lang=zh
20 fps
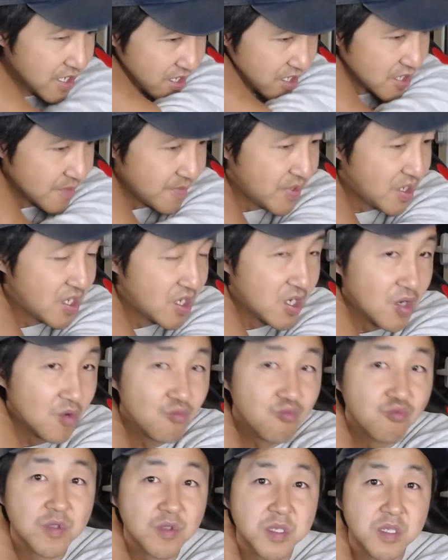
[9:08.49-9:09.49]
什么
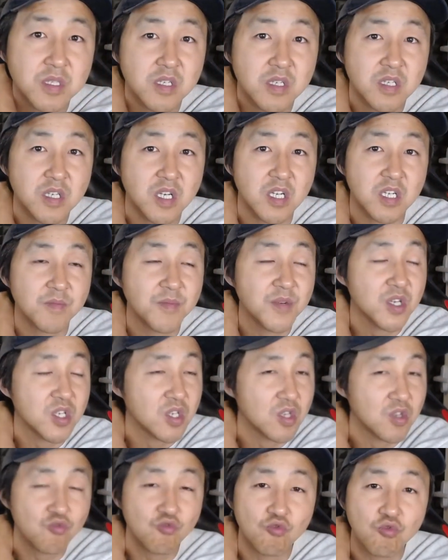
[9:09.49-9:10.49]
物资这个什么
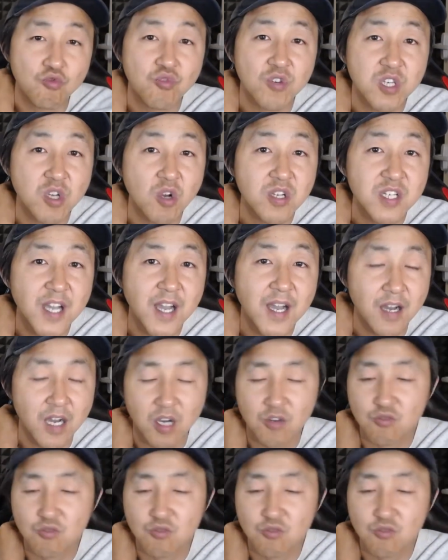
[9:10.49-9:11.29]
入户消杀，